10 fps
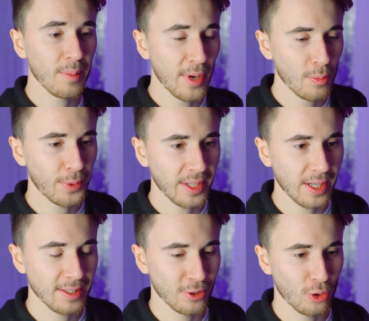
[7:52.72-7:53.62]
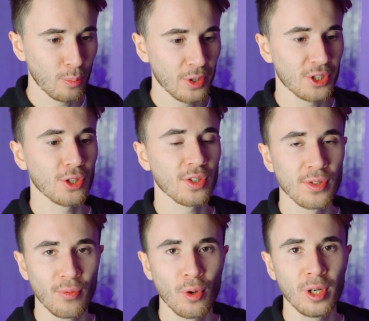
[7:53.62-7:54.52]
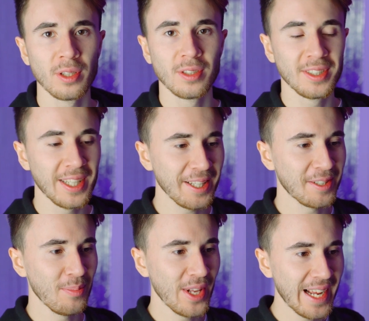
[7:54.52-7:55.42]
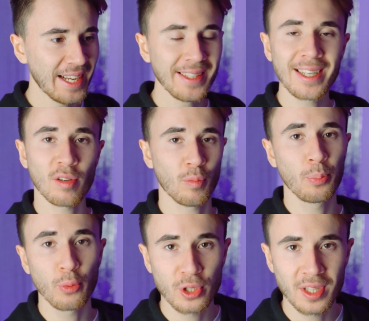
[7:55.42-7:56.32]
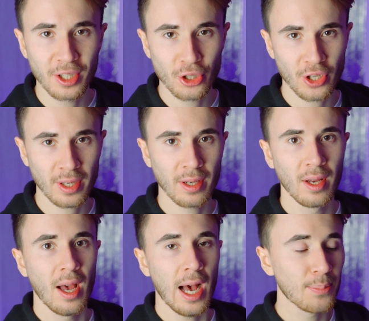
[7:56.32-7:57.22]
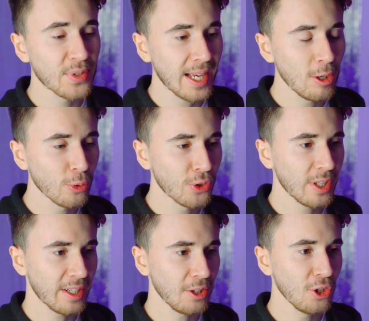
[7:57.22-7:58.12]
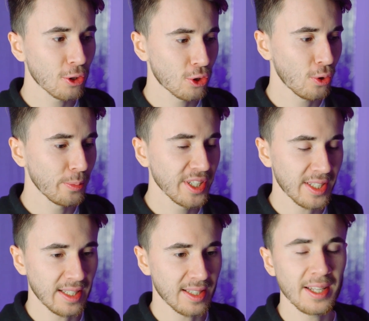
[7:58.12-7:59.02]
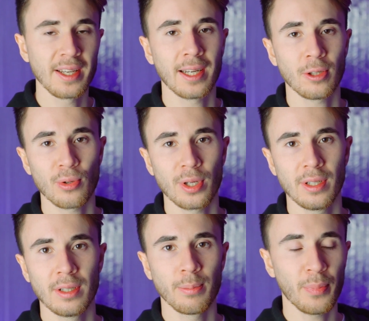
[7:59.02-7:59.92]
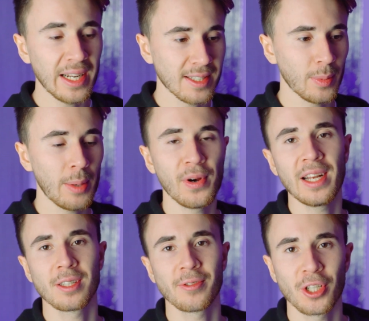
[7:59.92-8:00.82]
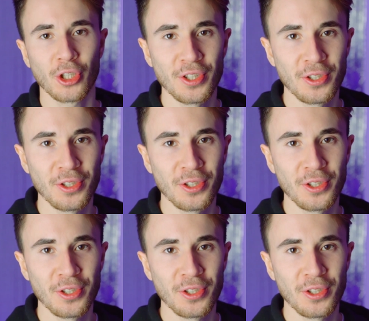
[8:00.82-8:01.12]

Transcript: понимаю прекрасно, что большинство дети миллионеров, пустышки, абсолютно никчемные создания, которые пальцем о палец своей